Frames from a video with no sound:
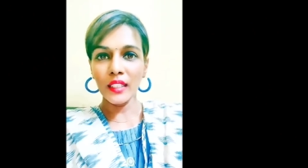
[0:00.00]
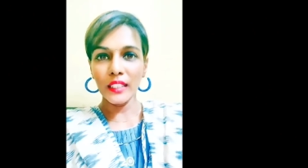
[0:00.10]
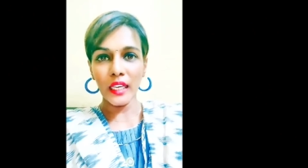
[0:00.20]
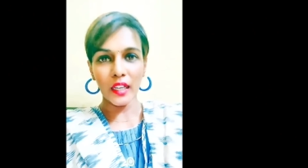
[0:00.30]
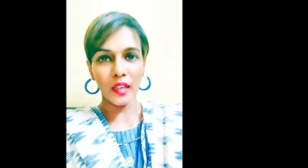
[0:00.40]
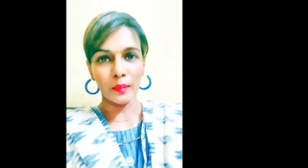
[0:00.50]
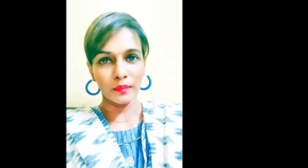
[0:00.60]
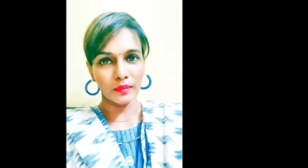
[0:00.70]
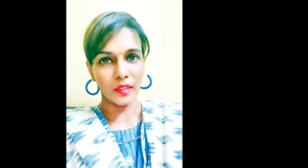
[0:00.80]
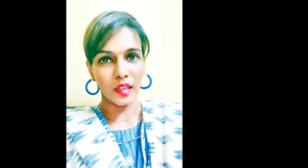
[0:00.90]
காவல்
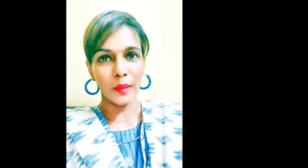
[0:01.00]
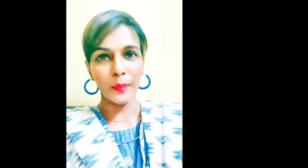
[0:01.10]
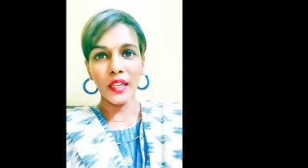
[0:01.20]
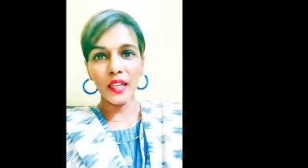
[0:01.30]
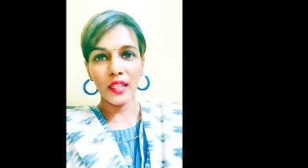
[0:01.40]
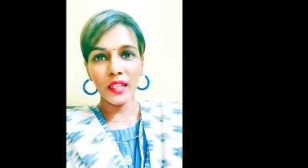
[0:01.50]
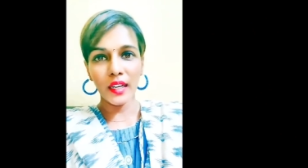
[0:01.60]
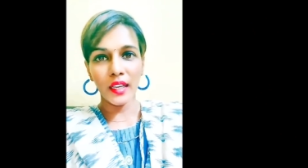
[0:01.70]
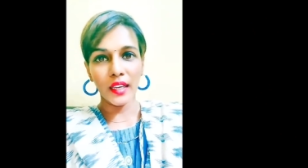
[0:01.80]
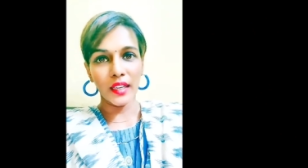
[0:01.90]
இயக்கம் அப்படின்னு
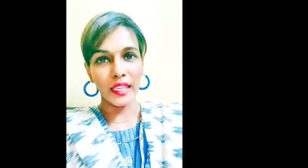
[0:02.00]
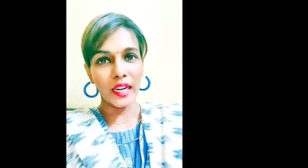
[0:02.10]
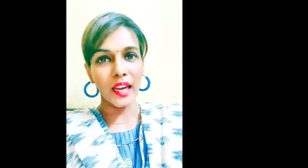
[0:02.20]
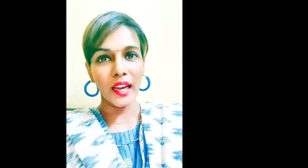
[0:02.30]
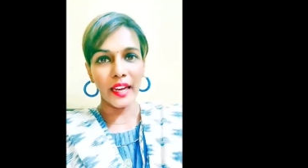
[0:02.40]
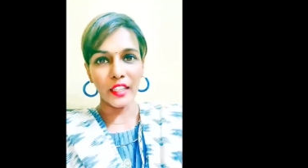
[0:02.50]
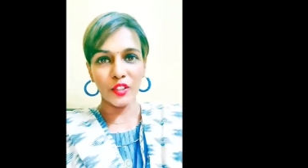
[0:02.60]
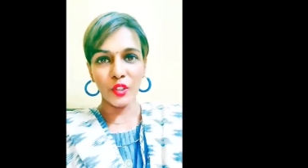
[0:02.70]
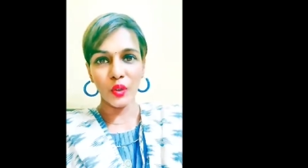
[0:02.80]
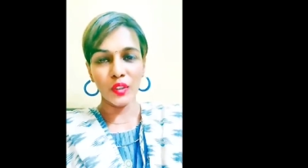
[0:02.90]
இருக்கிற எல்லா
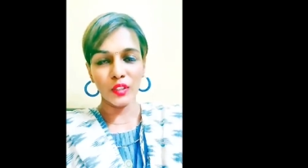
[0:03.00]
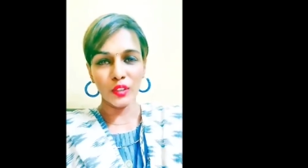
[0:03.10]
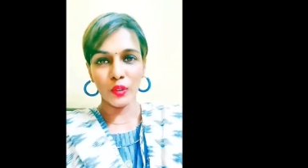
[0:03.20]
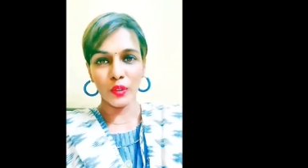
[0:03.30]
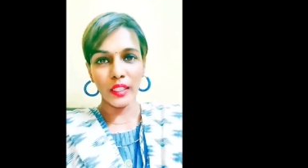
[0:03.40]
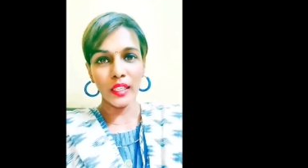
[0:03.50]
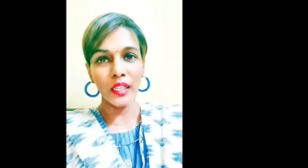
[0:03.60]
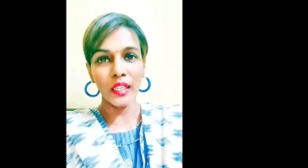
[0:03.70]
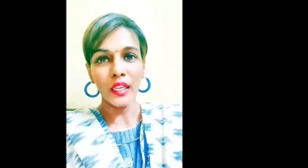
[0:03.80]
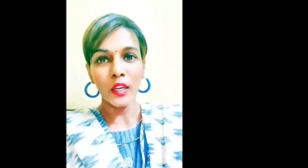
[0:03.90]
ஹெட்ஸையும் வந்து சொல்லி
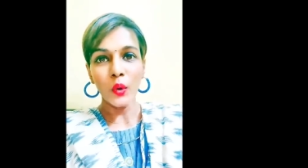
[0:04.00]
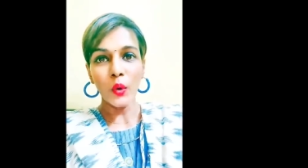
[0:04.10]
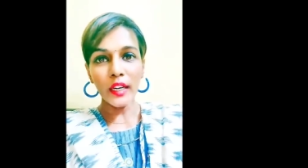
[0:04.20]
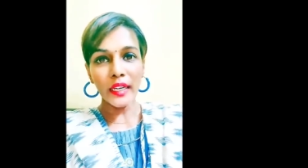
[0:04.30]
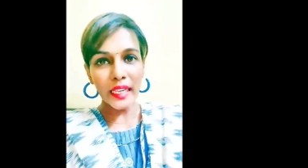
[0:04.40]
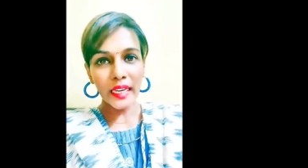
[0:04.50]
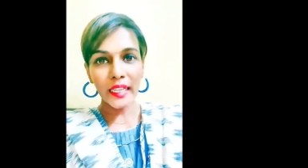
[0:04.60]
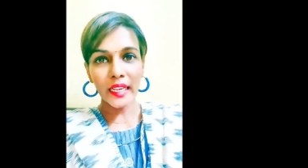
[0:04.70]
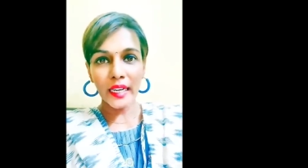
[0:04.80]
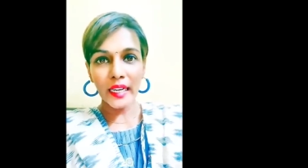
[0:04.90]
ஒரு
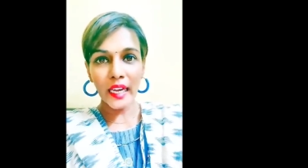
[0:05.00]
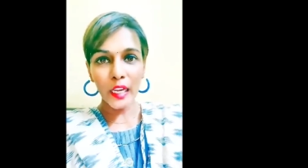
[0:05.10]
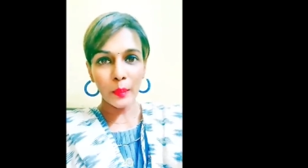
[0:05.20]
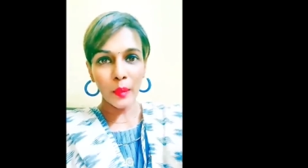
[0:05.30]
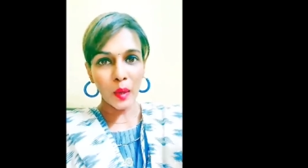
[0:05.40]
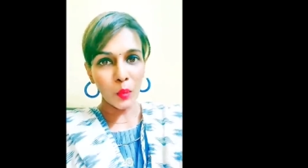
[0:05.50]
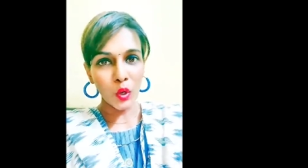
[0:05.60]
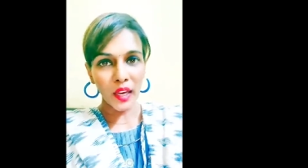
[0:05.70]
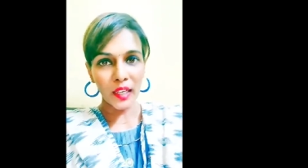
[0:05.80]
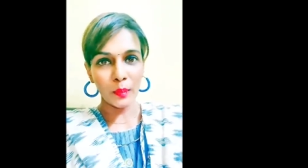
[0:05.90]
டிக்கெட்டை ரெண்டாயிரம் ரூபாய்
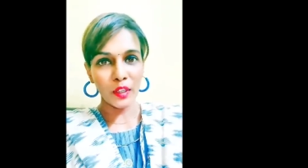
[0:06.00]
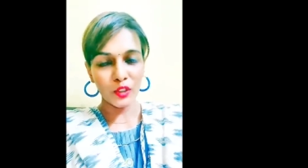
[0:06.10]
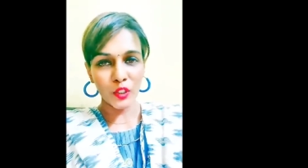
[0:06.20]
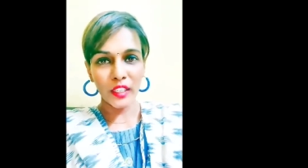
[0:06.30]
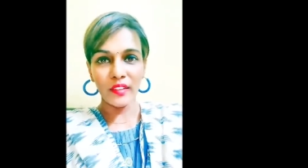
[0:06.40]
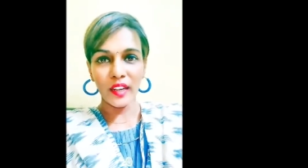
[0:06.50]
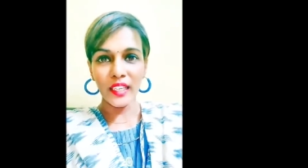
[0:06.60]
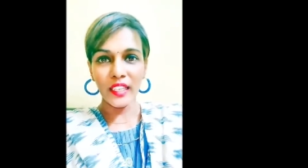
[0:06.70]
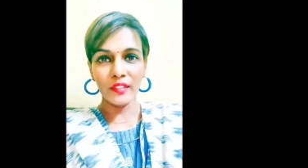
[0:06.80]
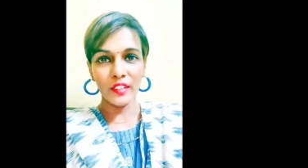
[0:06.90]
மூணாயிரம் ரூபான்னு சொல்லி
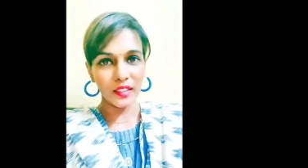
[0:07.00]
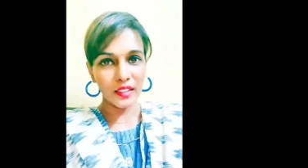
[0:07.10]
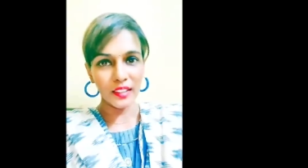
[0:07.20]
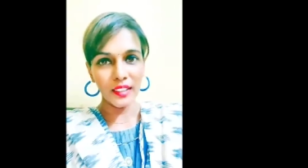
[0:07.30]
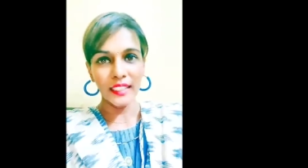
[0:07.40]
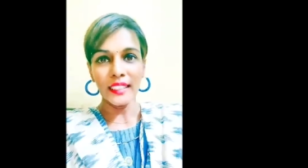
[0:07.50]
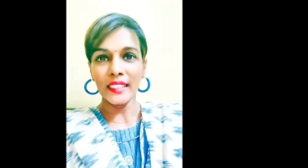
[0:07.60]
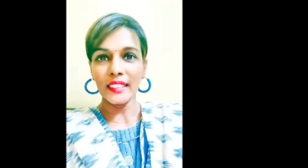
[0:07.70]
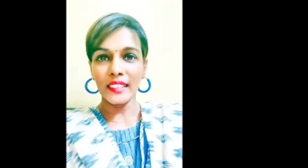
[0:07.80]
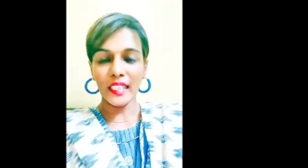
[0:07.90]
விலைக்கு விற்று
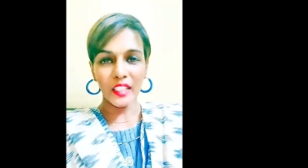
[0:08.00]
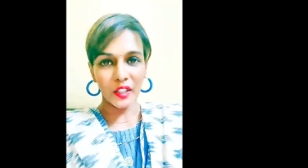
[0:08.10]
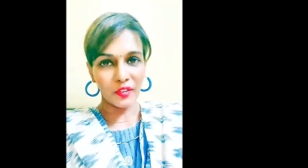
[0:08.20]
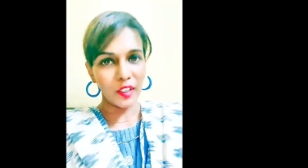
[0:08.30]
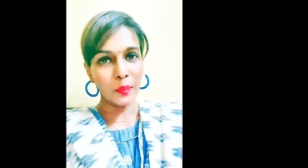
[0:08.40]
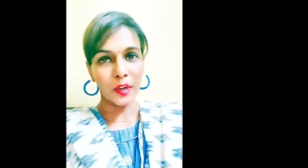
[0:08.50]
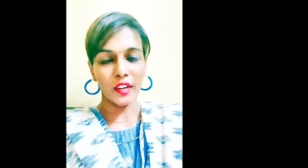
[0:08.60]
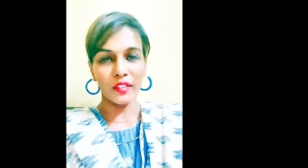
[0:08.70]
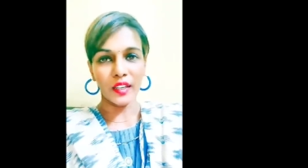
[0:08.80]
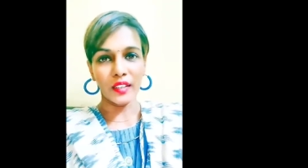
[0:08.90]
தேட்டரை ஃபில்
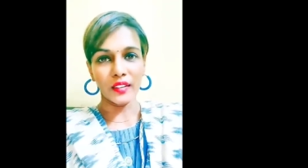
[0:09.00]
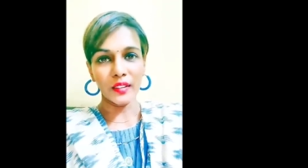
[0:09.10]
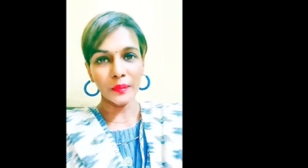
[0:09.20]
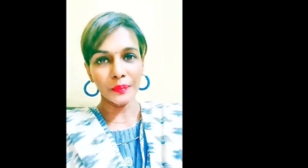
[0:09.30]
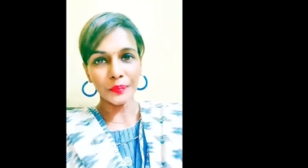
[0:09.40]
பண்ண வேண்டியது